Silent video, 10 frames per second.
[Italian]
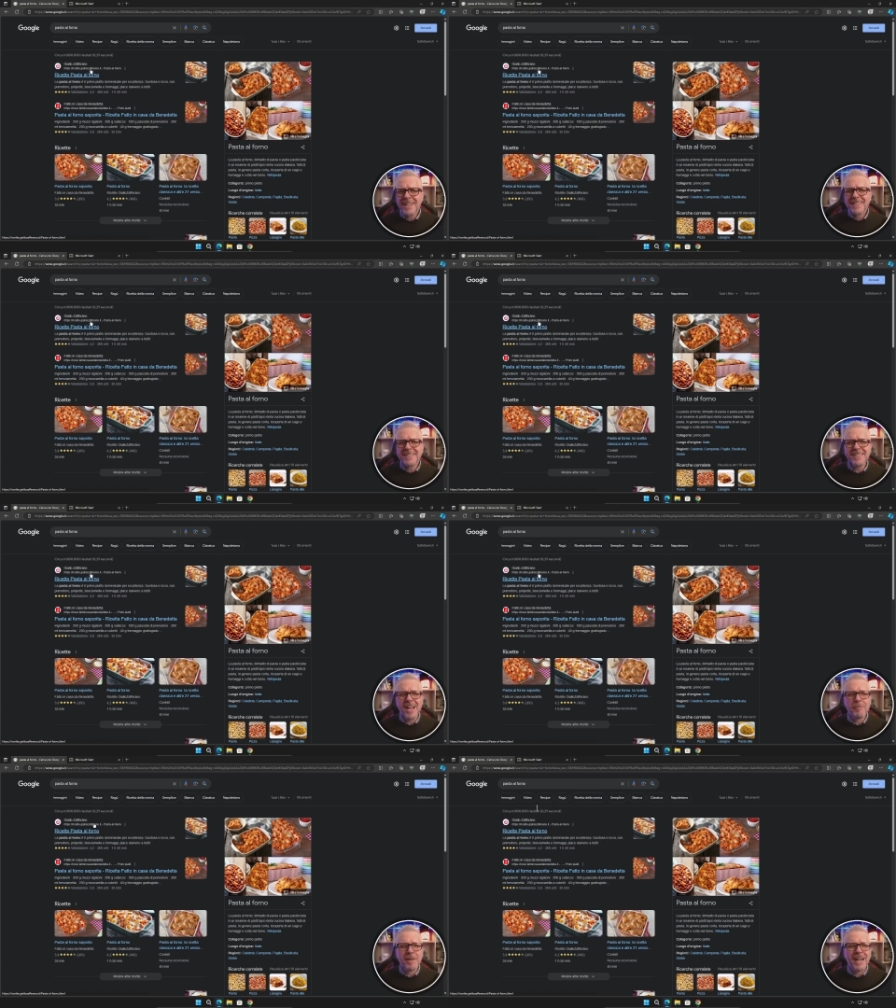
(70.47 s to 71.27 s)
ti si
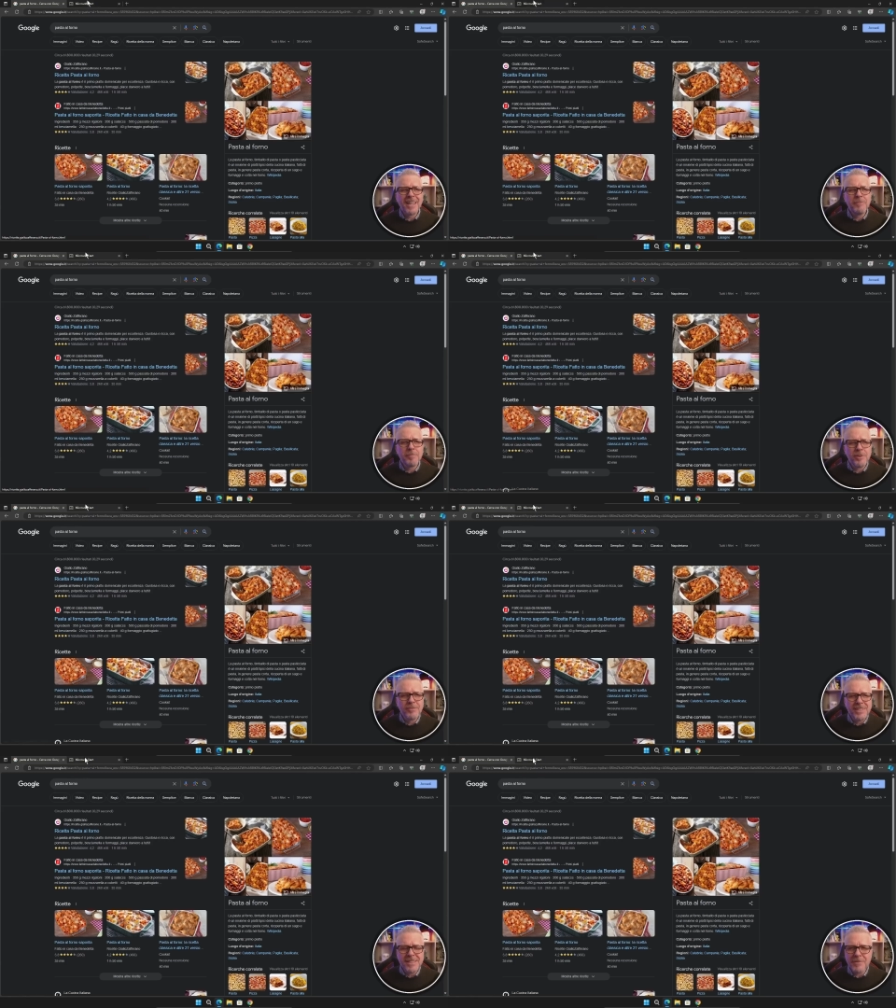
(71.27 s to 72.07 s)
apra
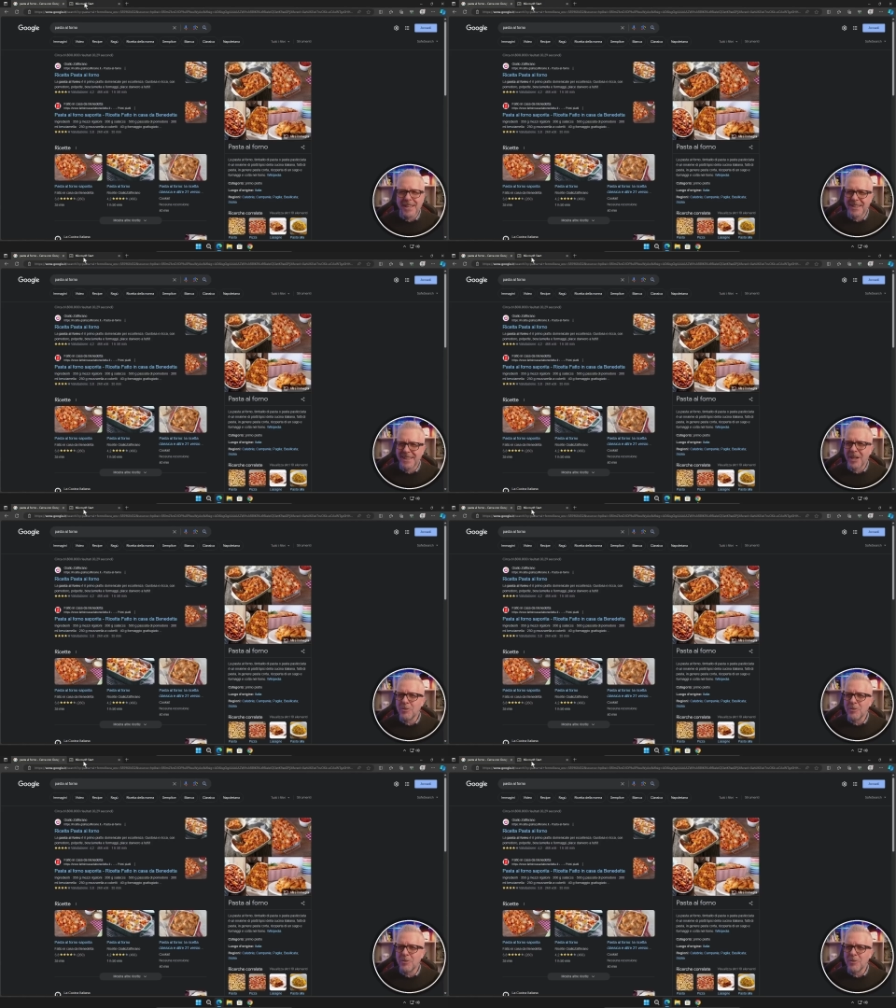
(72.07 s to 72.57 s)
improvvisamente